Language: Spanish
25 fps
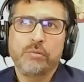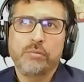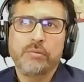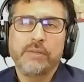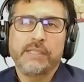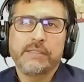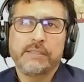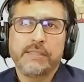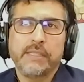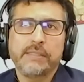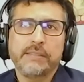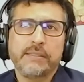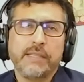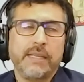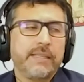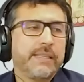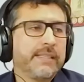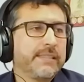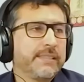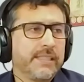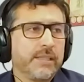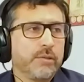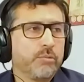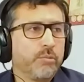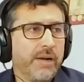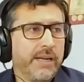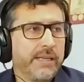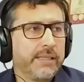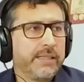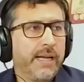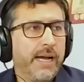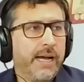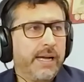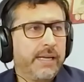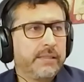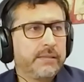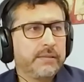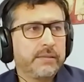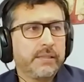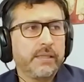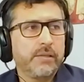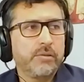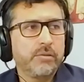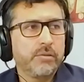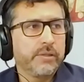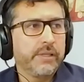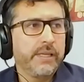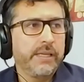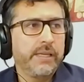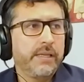una cierta desigualdad entre
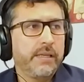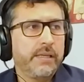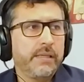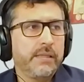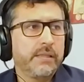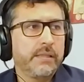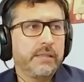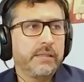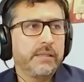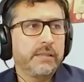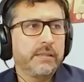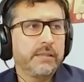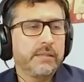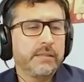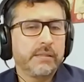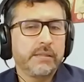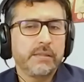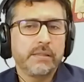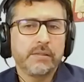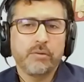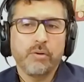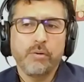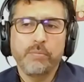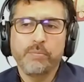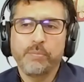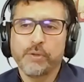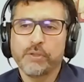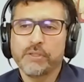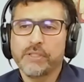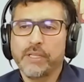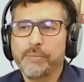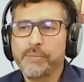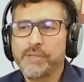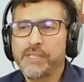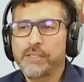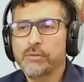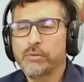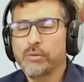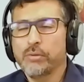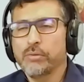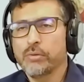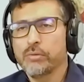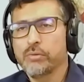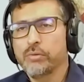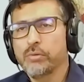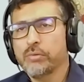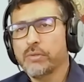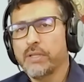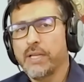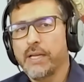lo que es eh, el comportamiento,
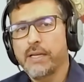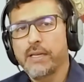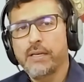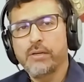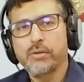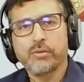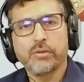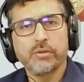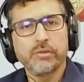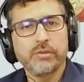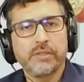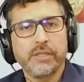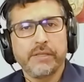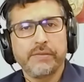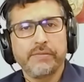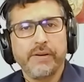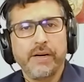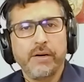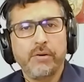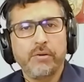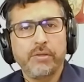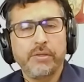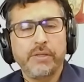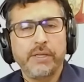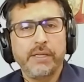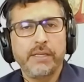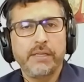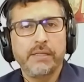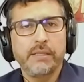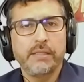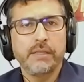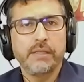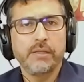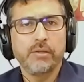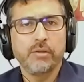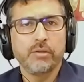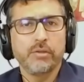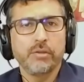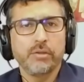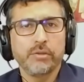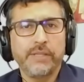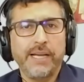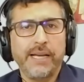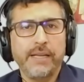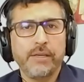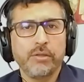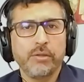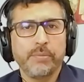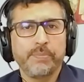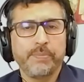conducta de los conservadores y los
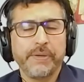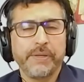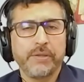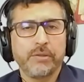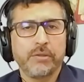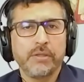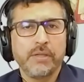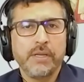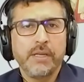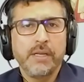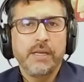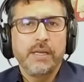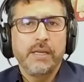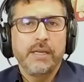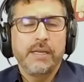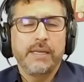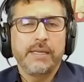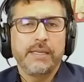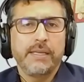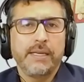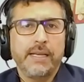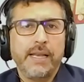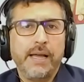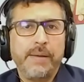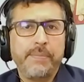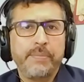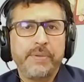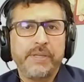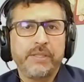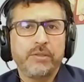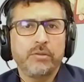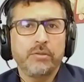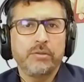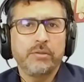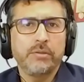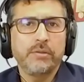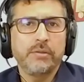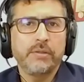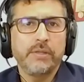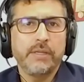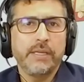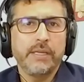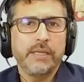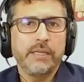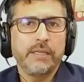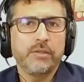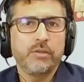notarios, pero en el ámbito eh,